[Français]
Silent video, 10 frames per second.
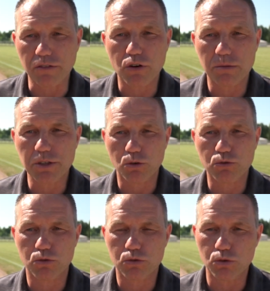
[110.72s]
avant la mi-temps
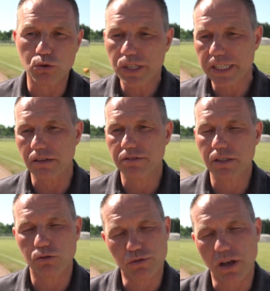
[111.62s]
de, Loïc
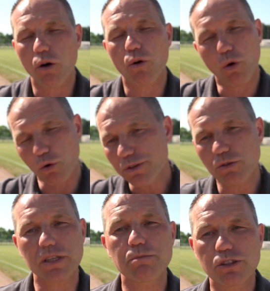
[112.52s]
Calvi nous a remis
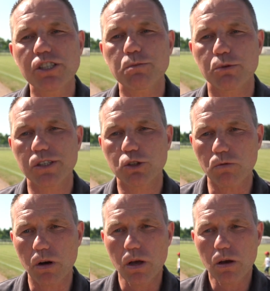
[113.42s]
dans des bonnes
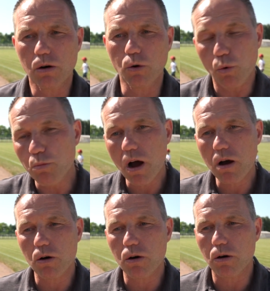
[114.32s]
dispositions, euh, au
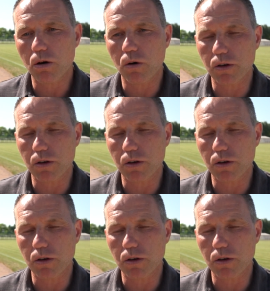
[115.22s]
moins euh,